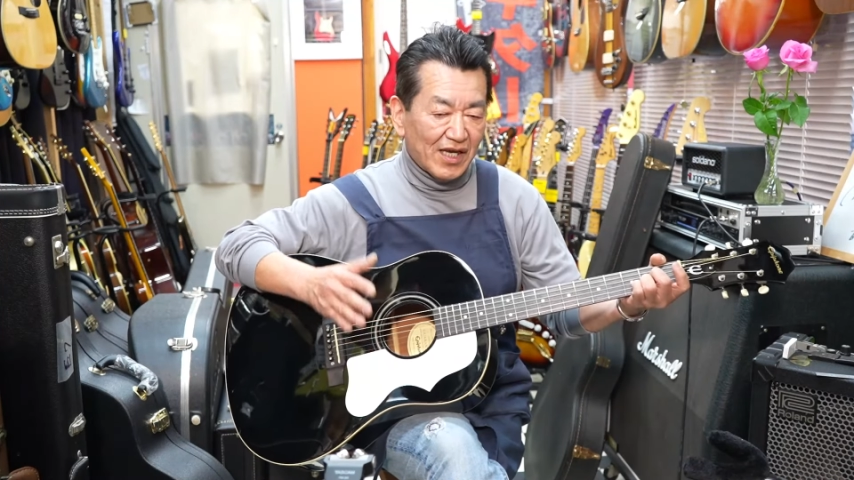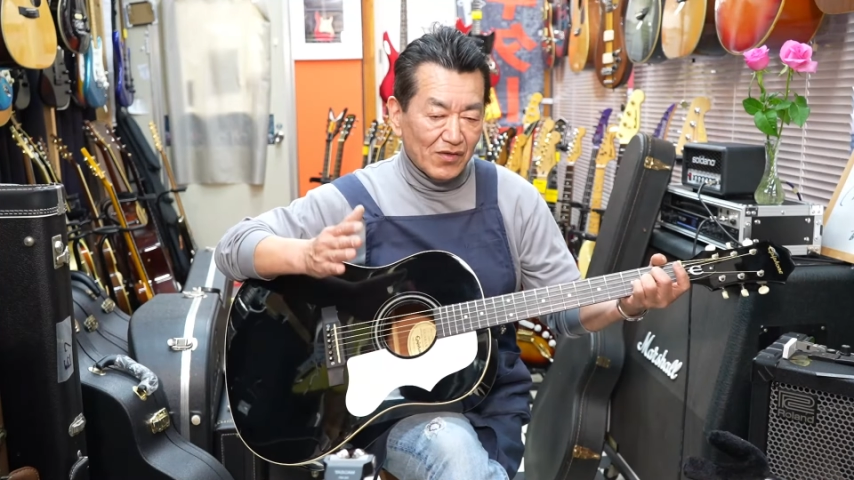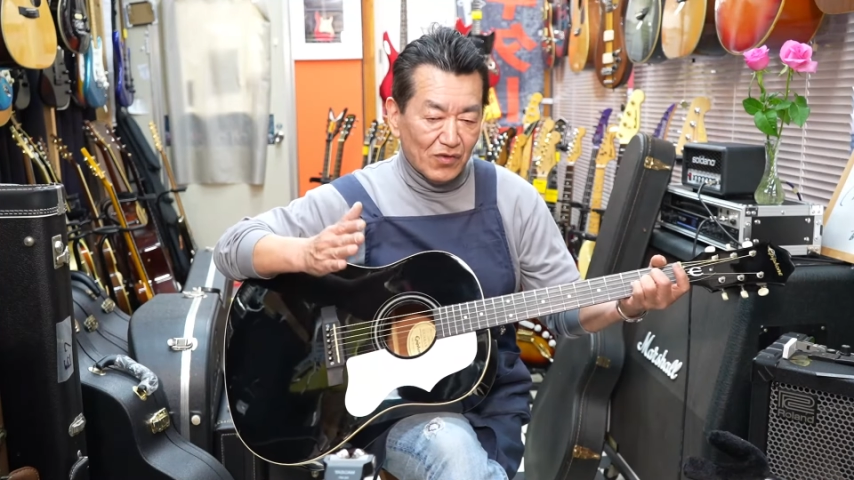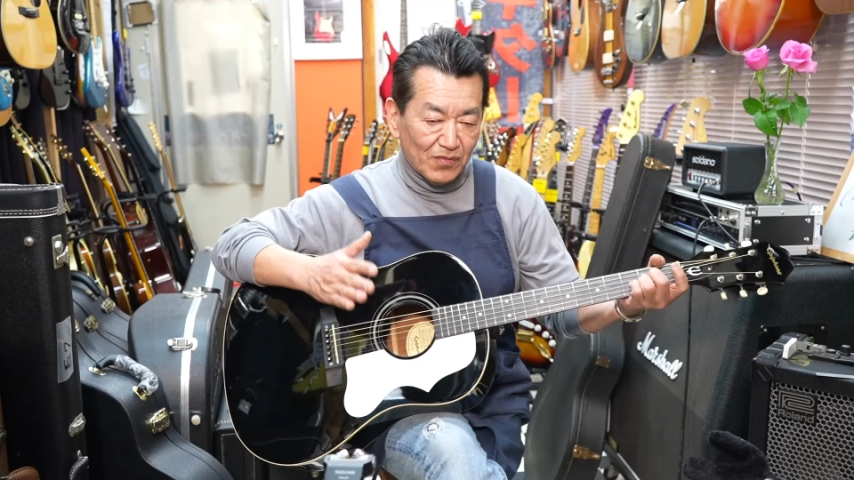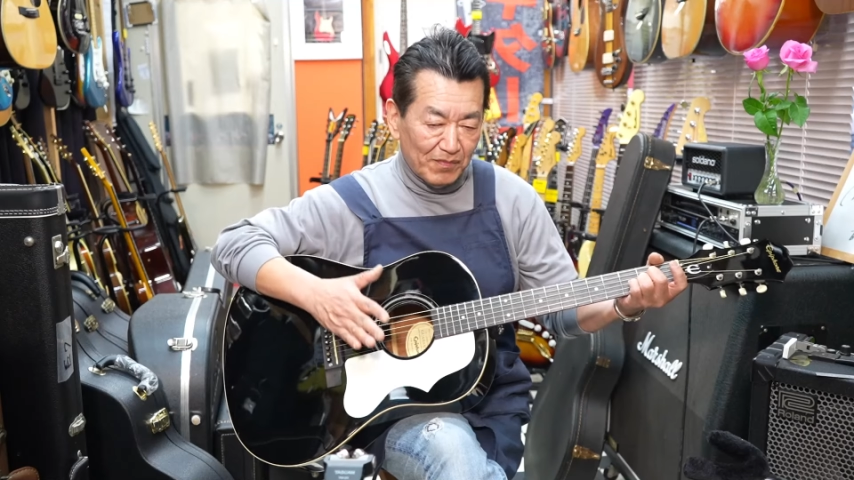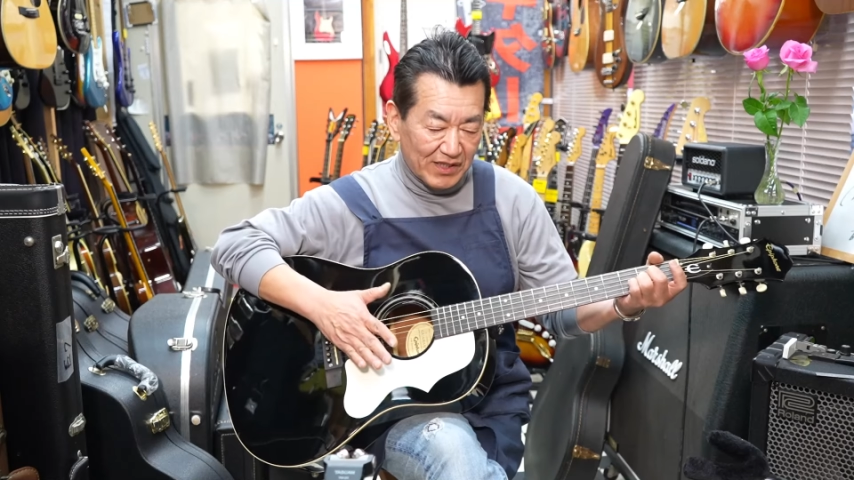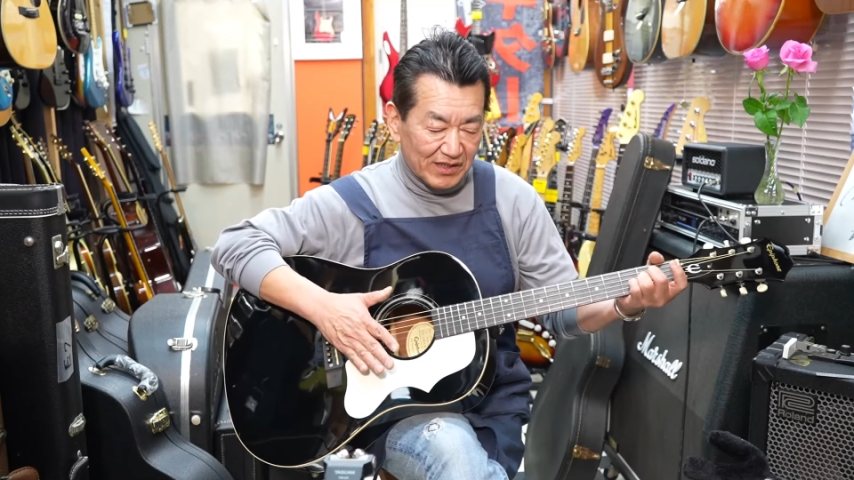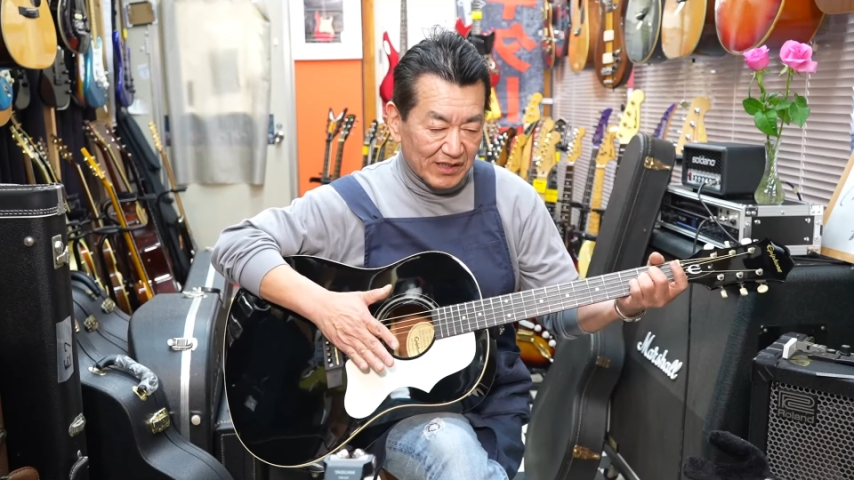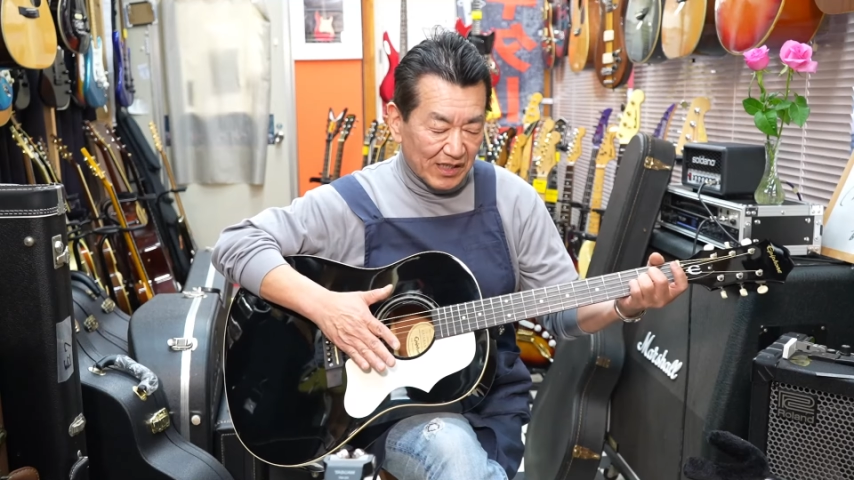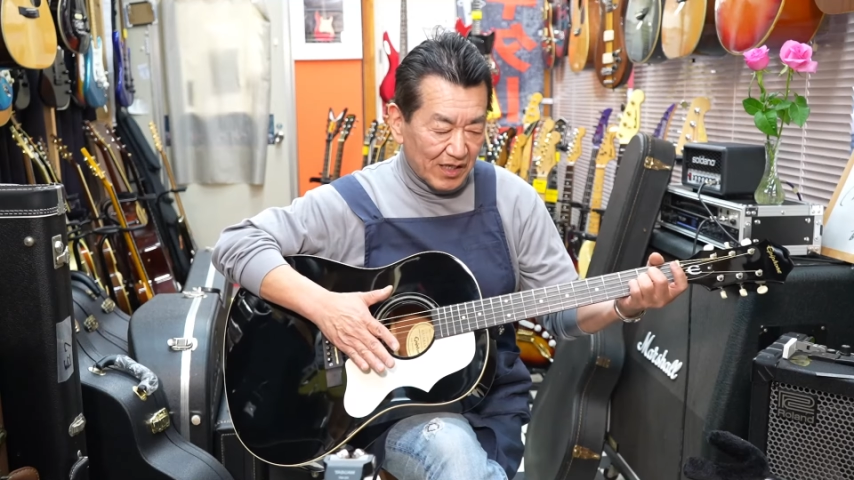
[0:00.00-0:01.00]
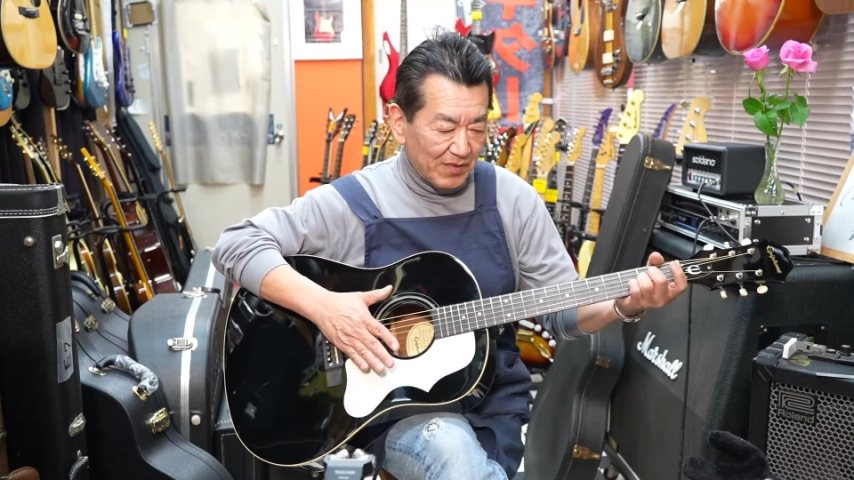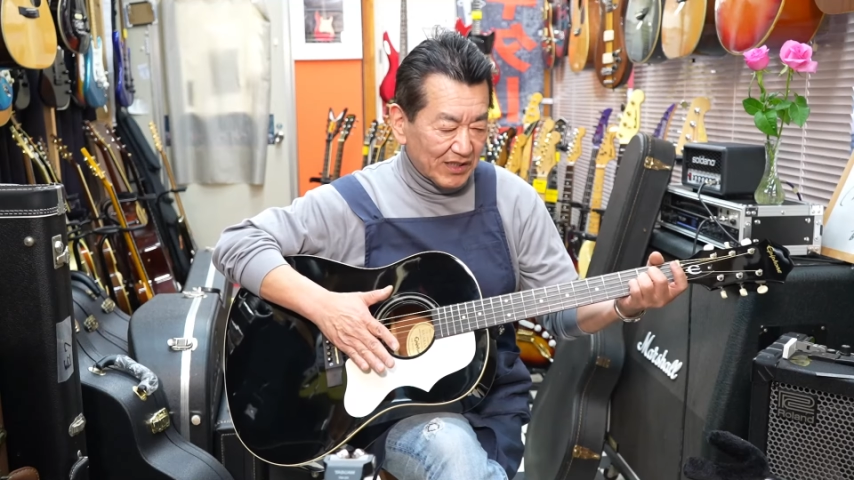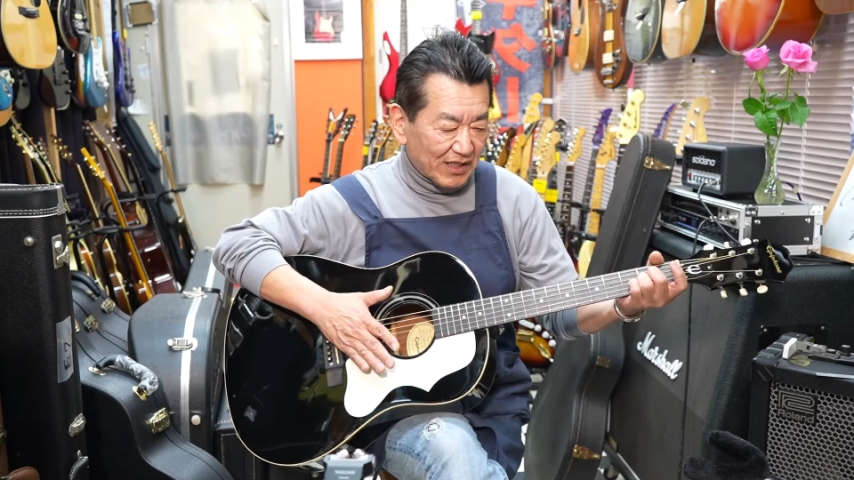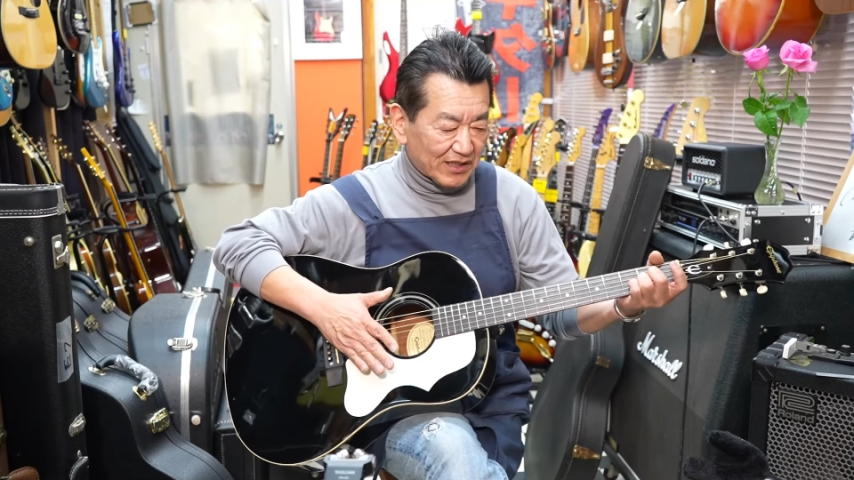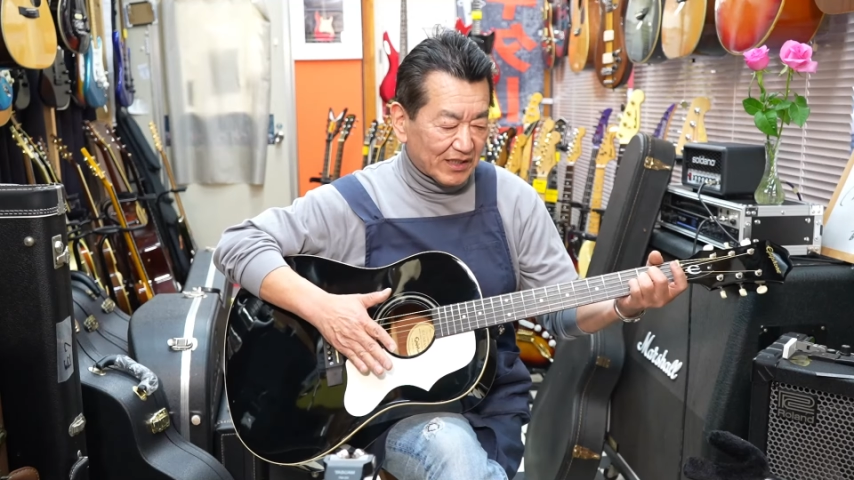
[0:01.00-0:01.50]
原稿めっちゃ下げま
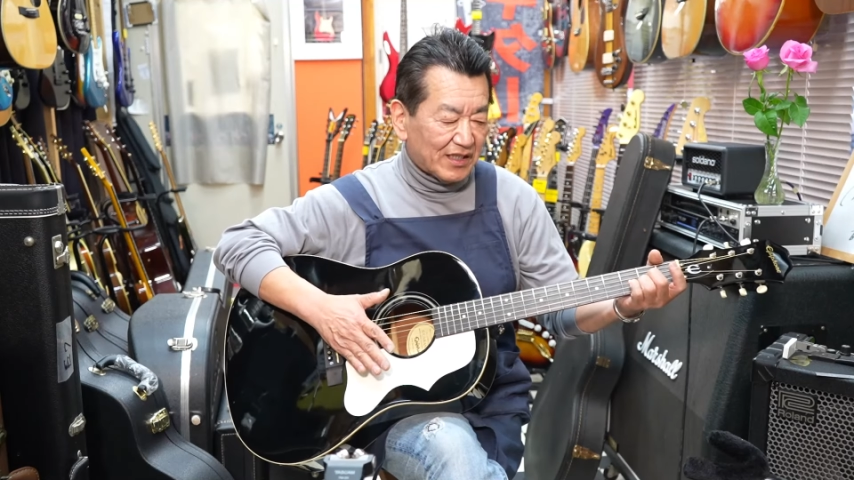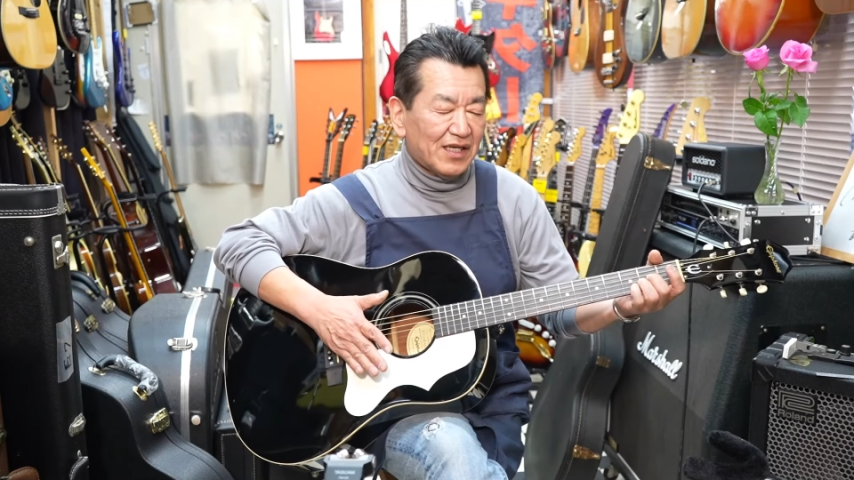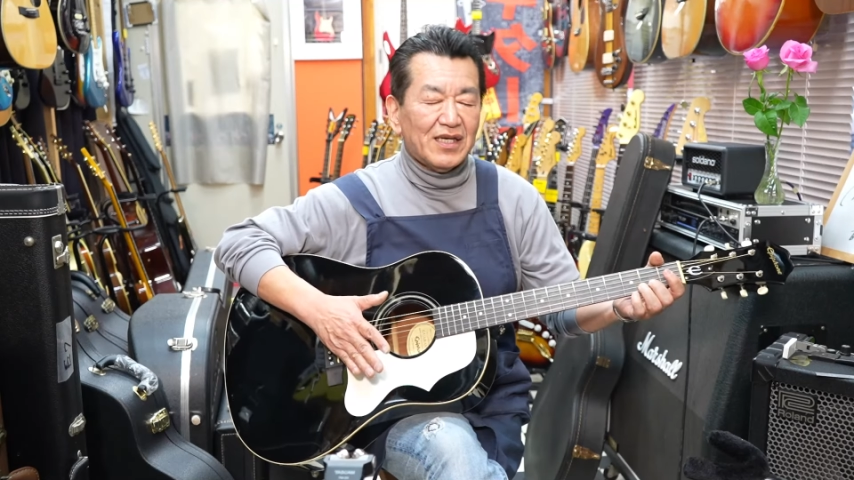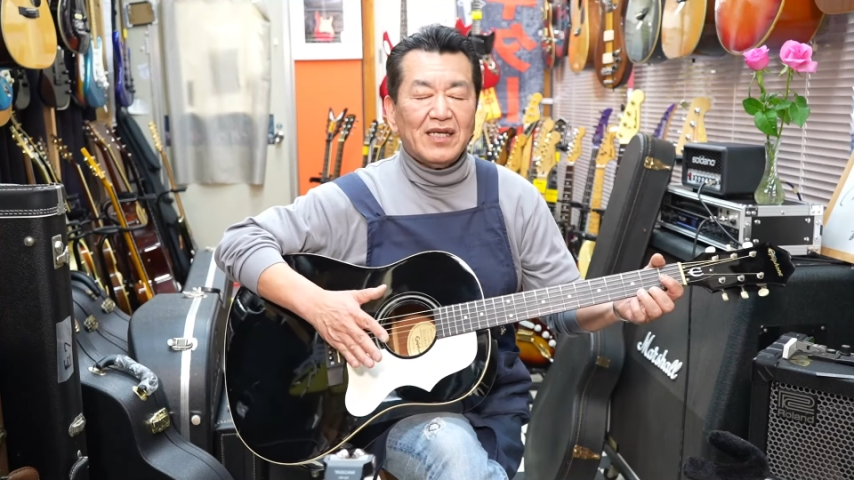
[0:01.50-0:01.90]
したし